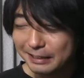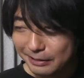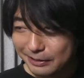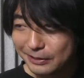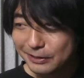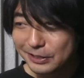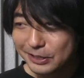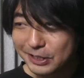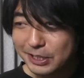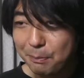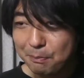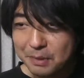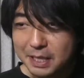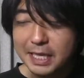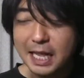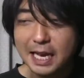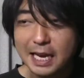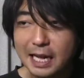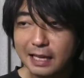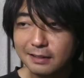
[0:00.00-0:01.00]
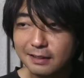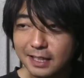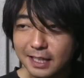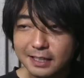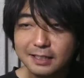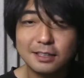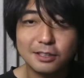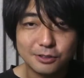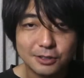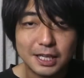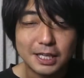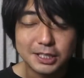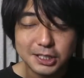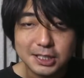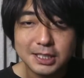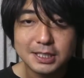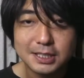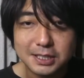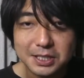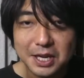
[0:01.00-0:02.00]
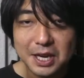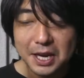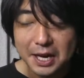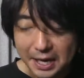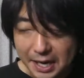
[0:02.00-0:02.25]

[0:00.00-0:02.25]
うん、すげえ見てらんないっていう感じですね。